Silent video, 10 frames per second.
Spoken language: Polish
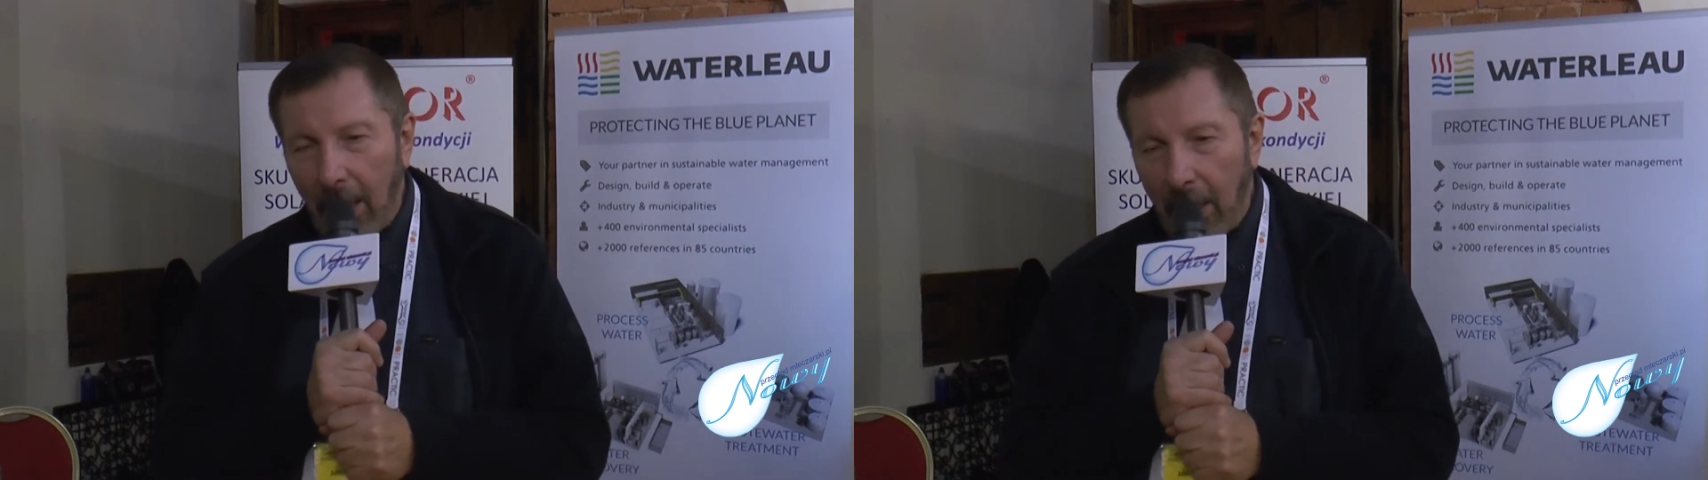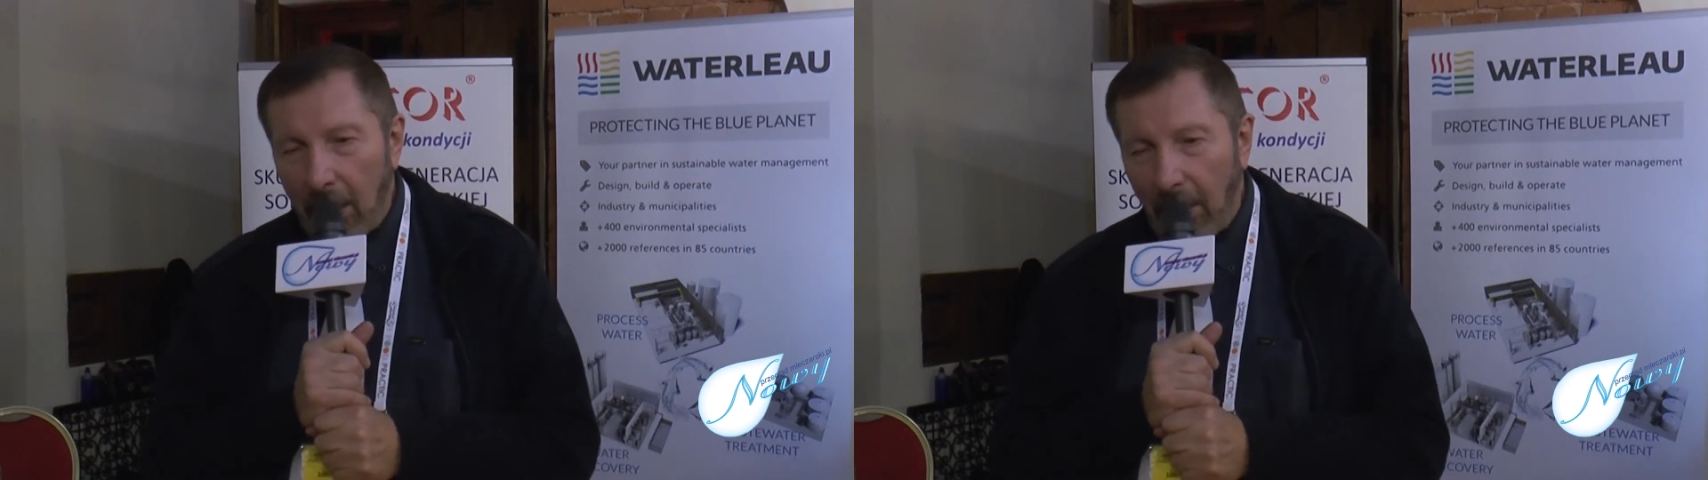
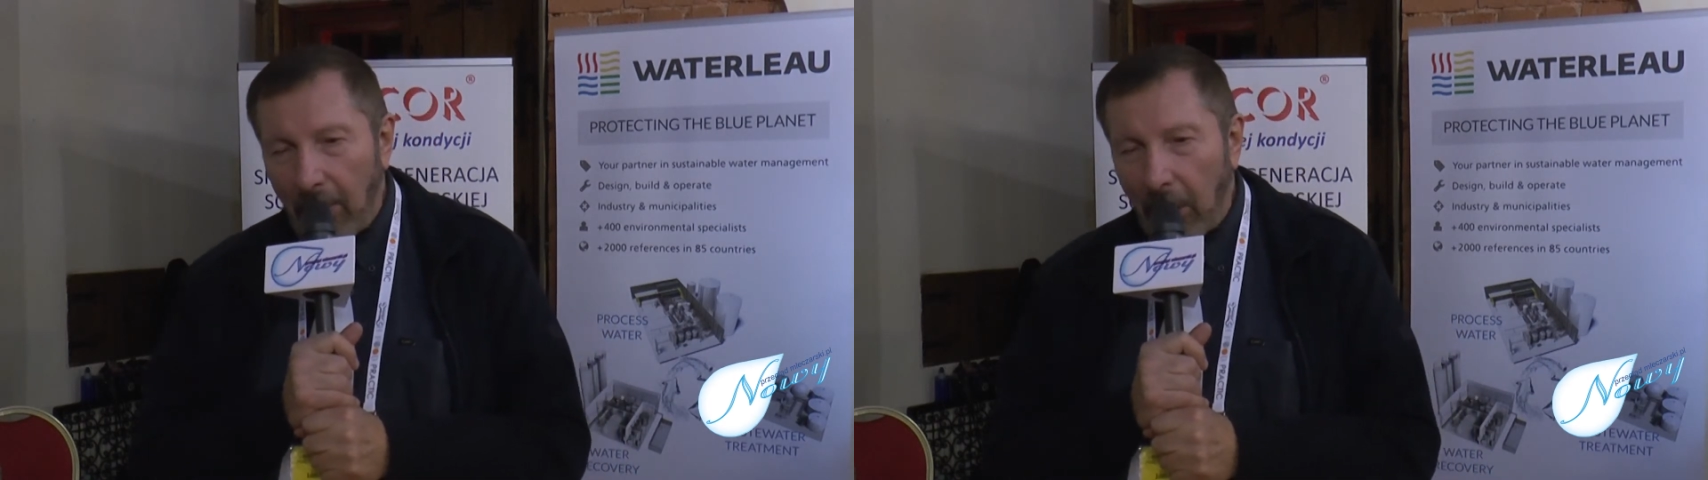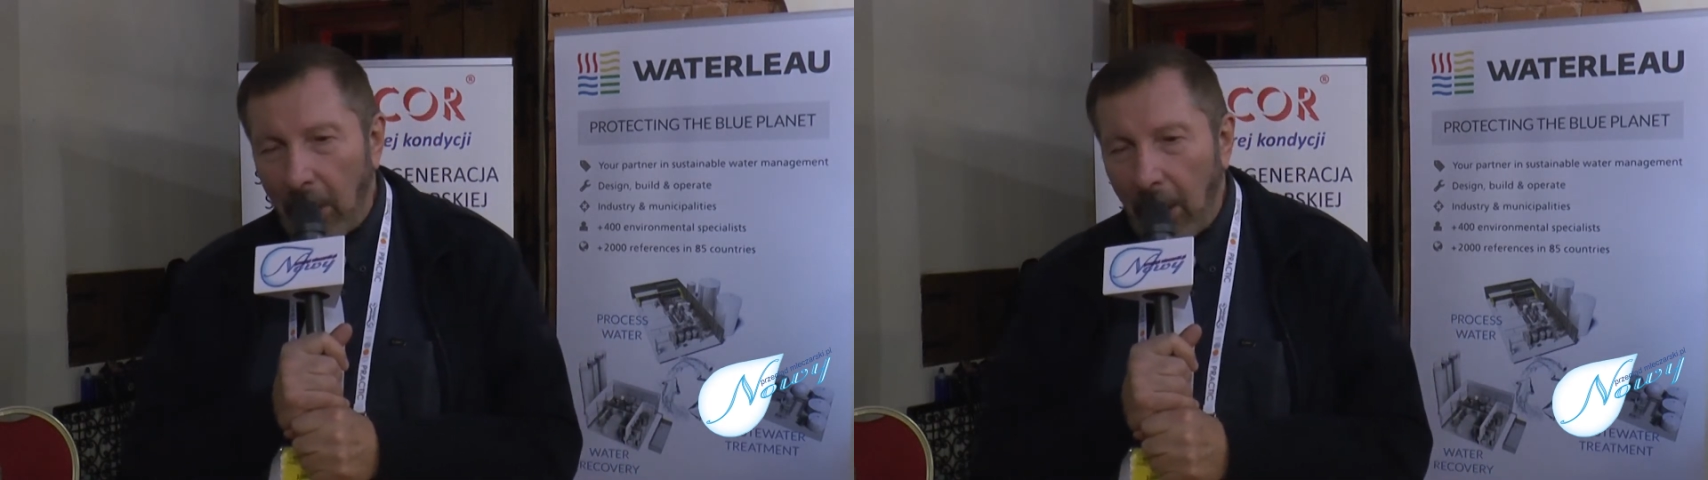że
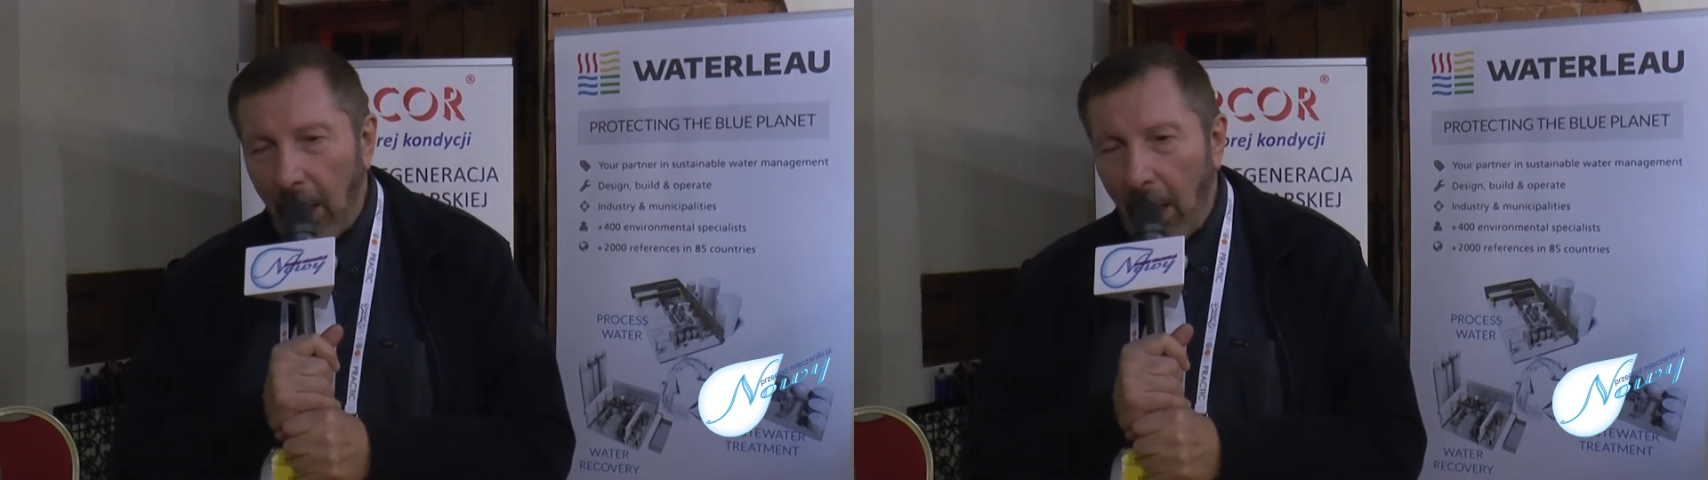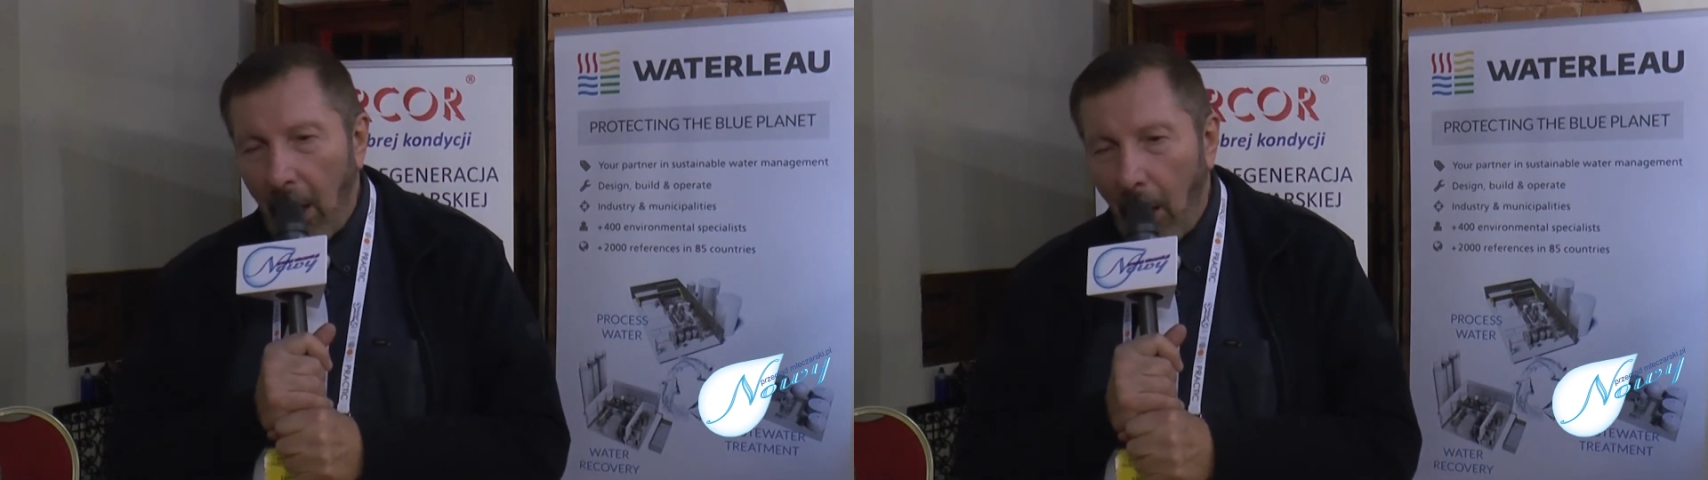wody
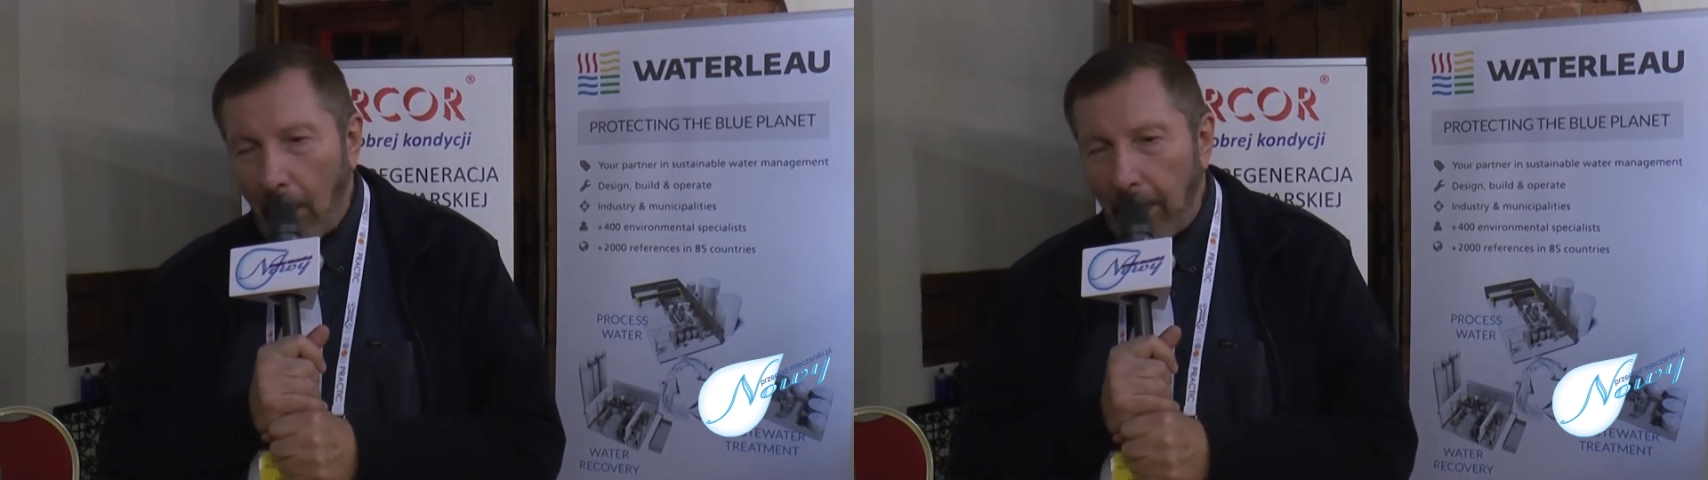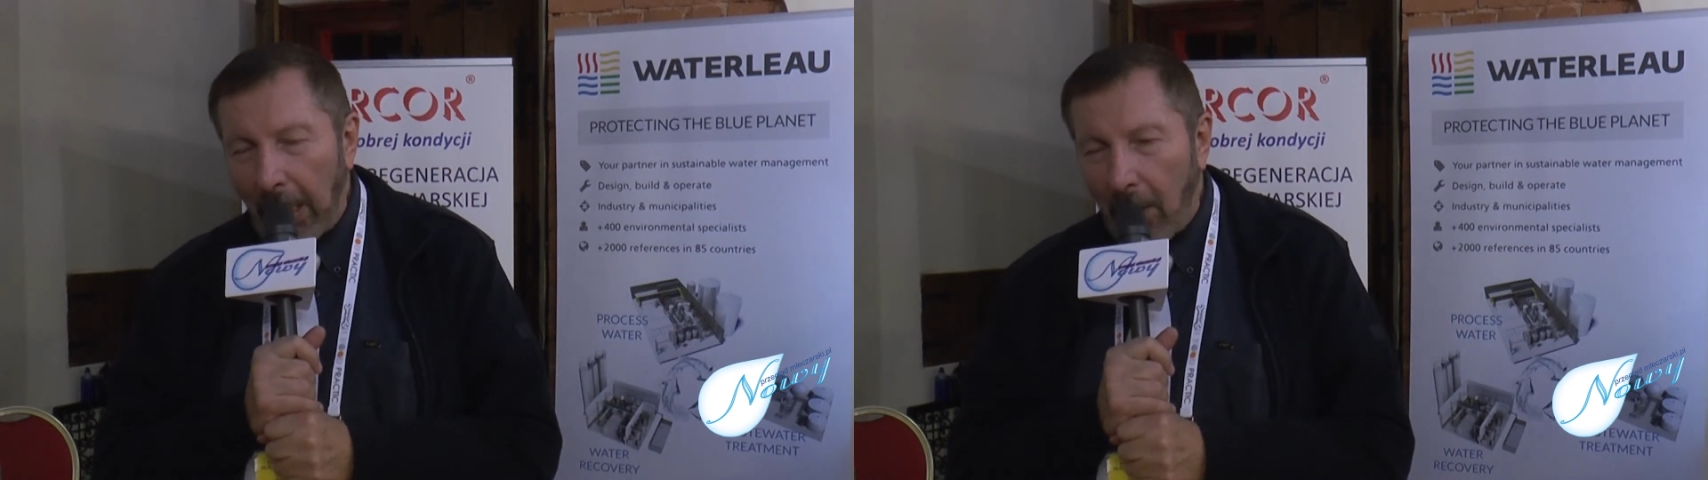
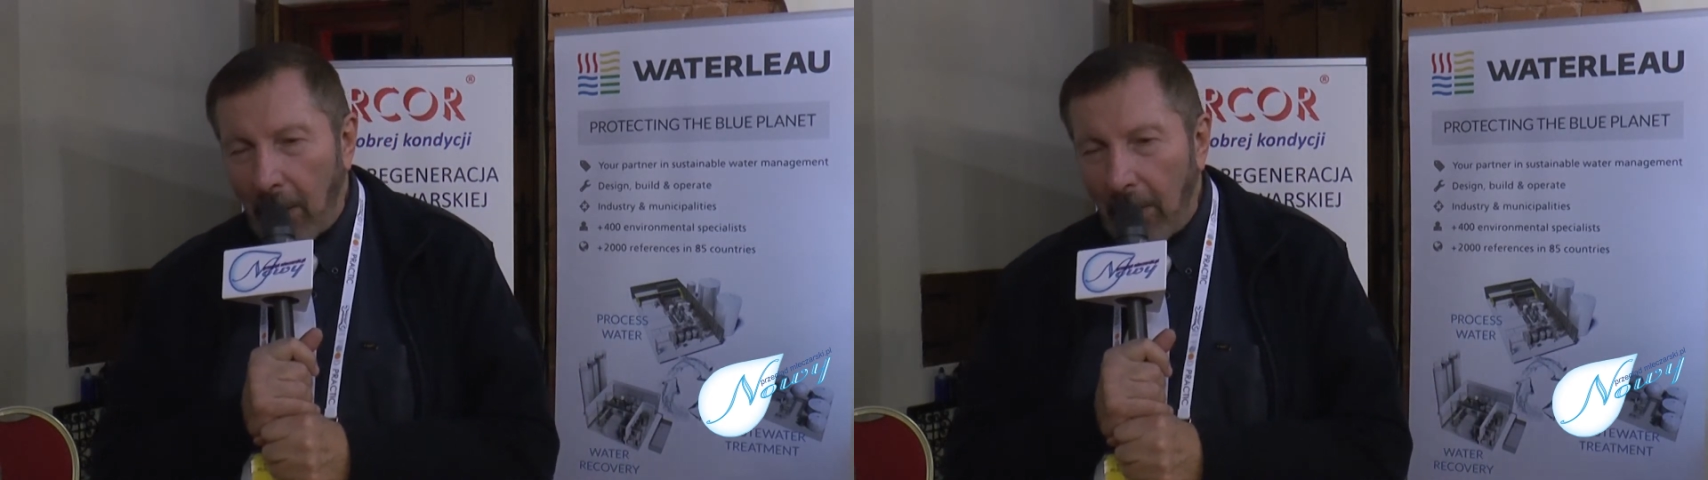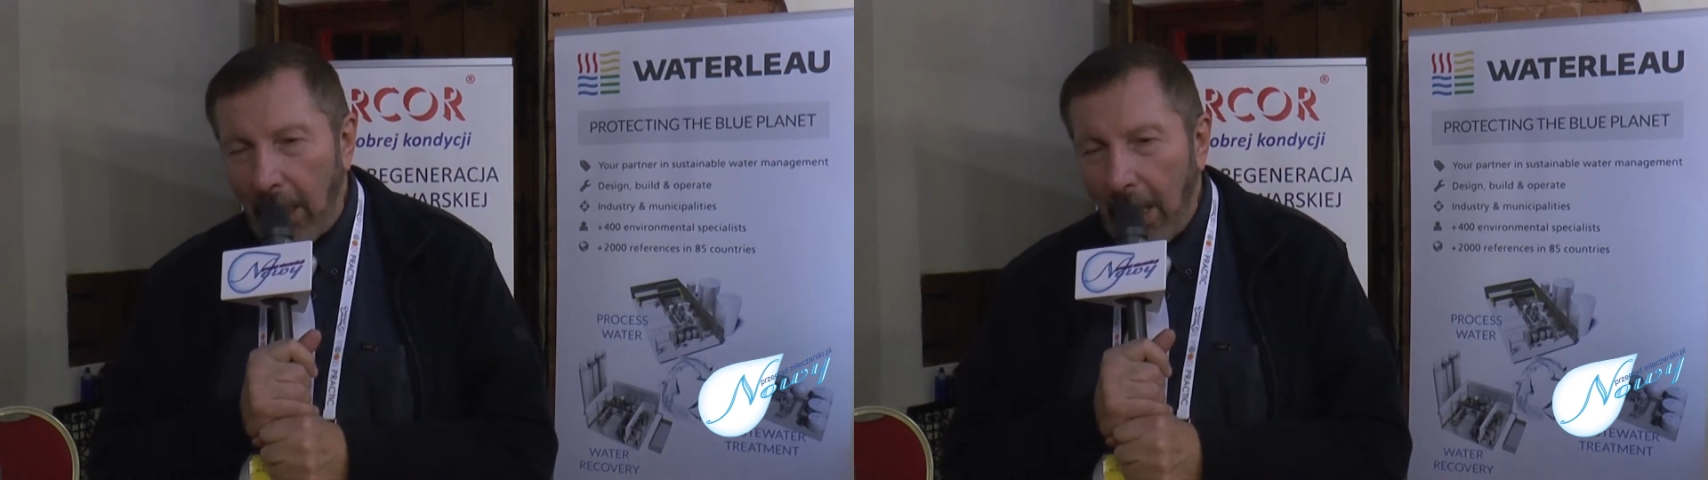
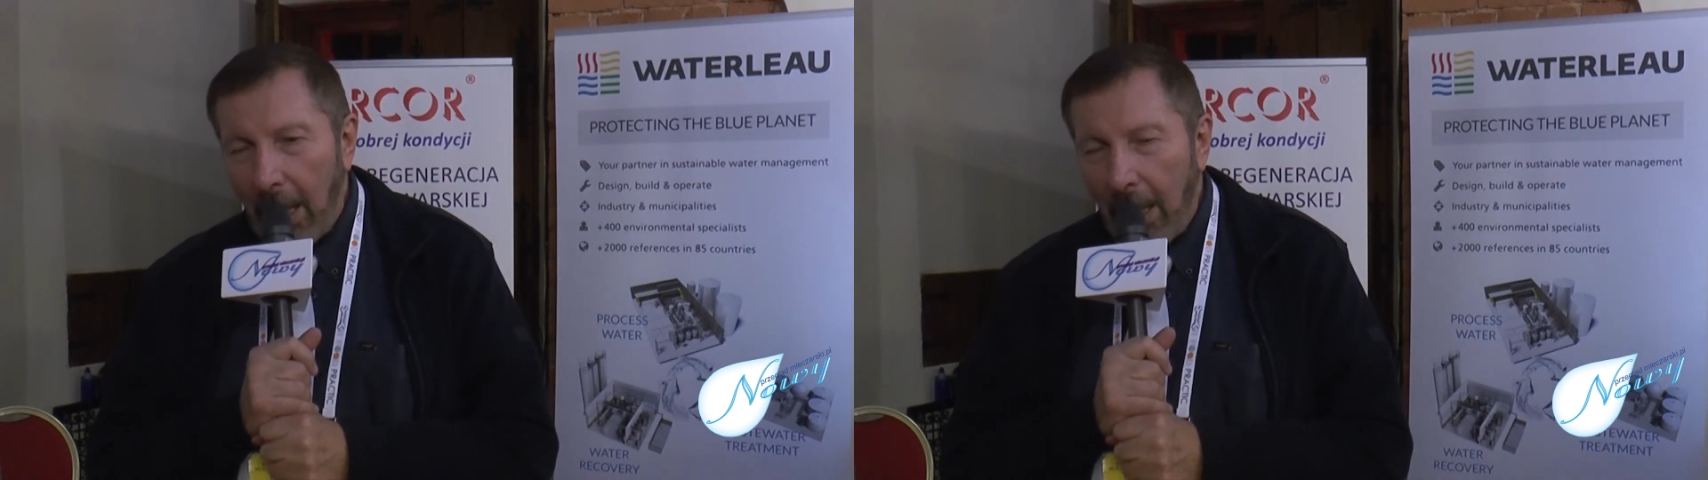opadowe